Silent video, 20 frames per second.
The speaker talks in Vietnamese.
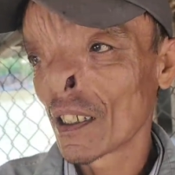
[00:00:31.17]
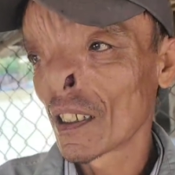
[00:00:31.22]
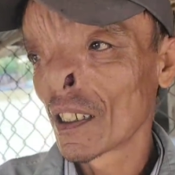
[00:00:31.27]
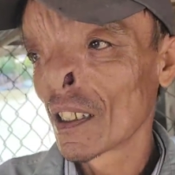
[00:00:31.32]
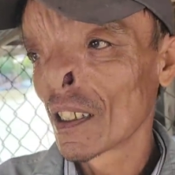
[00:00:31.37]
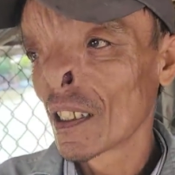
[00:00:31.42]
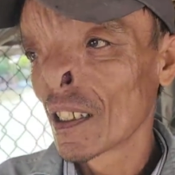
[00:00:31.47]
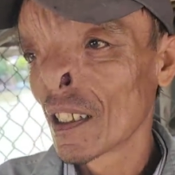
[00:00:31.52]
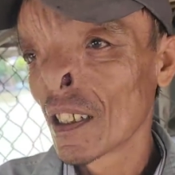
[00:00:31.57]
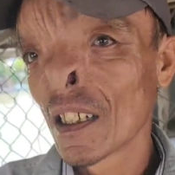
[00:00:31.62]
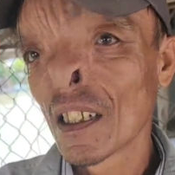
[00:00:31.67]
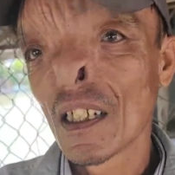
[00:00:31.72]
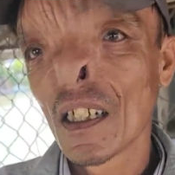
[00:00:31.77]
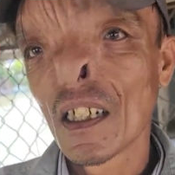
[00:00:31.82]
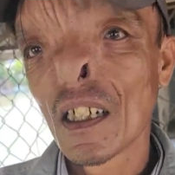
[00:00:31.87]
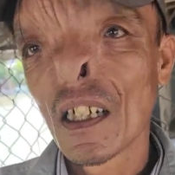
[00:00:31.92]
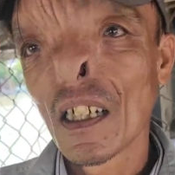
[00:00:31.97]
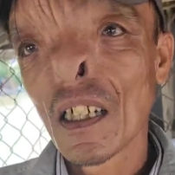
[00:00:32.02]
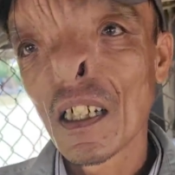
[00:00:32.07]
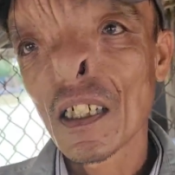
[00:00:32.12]
anh anh gì
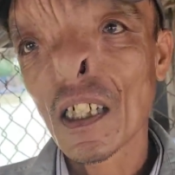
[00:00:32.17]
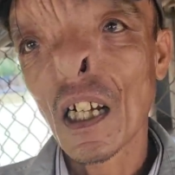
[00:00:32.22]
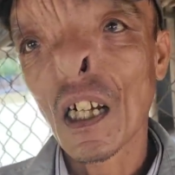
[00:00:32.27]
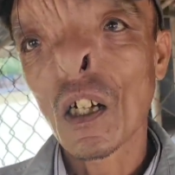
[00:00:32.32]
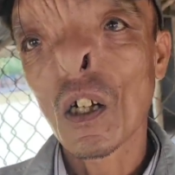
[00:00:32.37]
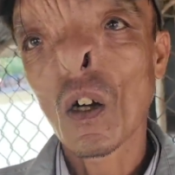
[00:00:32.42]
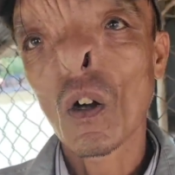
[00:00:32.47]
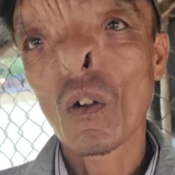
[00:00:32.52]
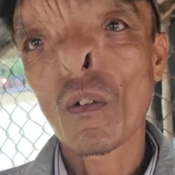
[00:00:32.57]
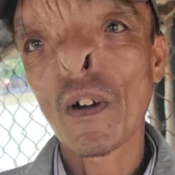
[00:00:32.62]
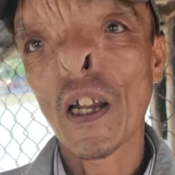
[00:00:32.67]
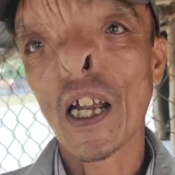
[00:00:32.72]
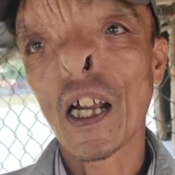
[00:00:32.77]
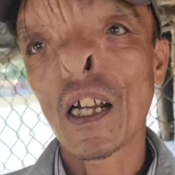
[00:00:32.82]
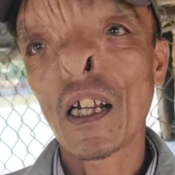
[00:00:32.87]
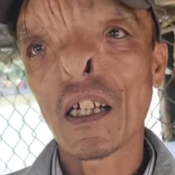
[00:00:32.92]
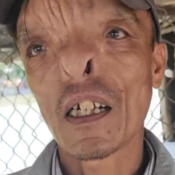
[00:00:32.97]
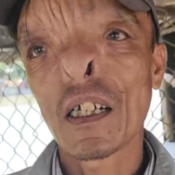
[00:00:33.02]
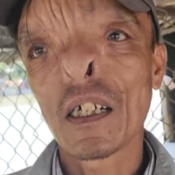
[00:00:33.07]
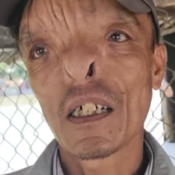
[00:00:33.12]
ta dạ ngô còn
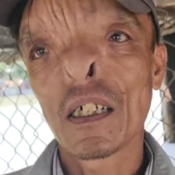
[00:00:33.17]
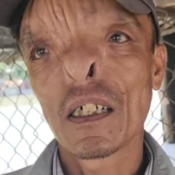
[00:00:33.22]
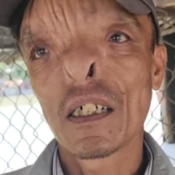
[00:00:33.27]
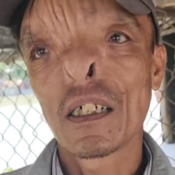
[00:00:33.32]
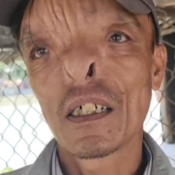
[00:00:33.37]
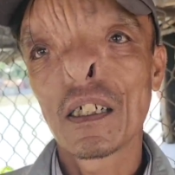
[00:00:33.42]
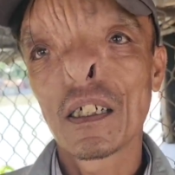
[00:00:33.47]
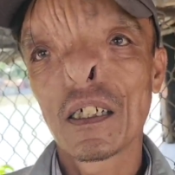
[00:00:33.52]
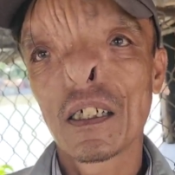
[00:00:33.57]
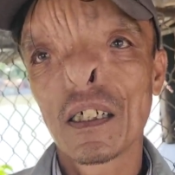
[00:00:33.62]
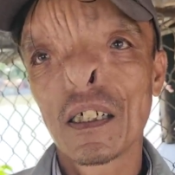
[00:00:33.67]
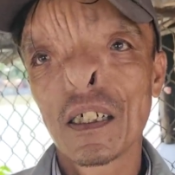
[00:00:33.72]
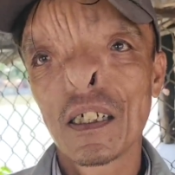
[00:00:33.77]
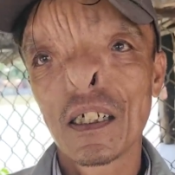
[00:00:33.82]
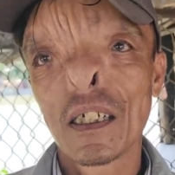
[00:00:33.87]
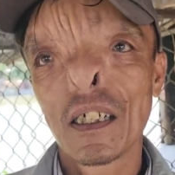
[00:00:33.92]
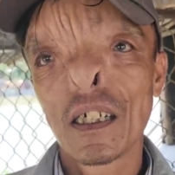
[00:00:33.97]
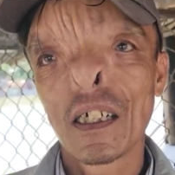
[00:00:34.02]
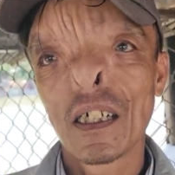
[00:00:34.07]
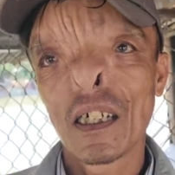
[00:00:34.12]
hẳn anh
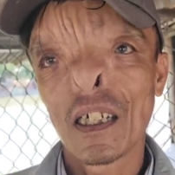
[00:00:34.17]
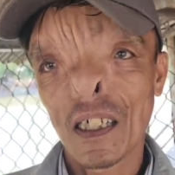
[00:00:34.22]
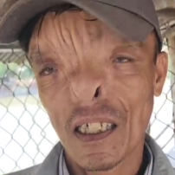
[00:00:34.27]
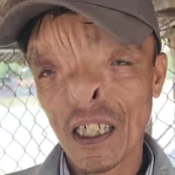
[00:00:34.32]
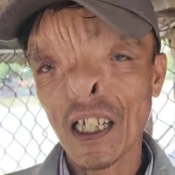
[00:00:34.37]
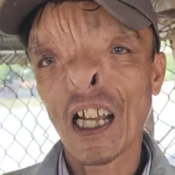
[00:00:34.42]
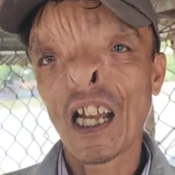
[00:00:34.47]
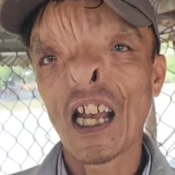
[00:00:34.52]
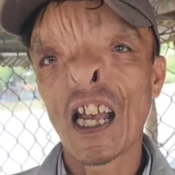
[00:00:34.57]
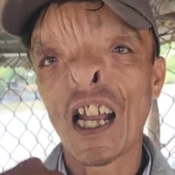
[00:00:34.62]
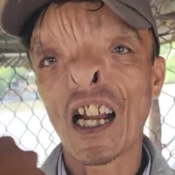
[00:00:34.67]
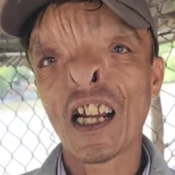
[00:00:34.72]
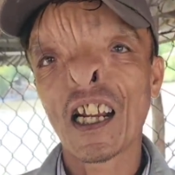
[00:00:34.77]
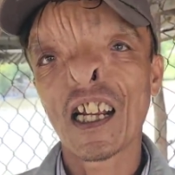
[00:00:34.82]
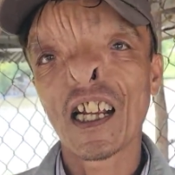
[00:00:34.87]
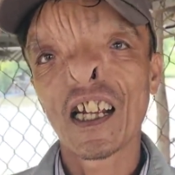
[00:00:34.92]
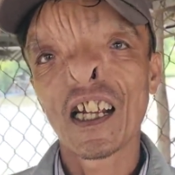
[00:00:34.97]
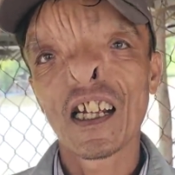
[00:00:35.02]
hận hả dạ hẳn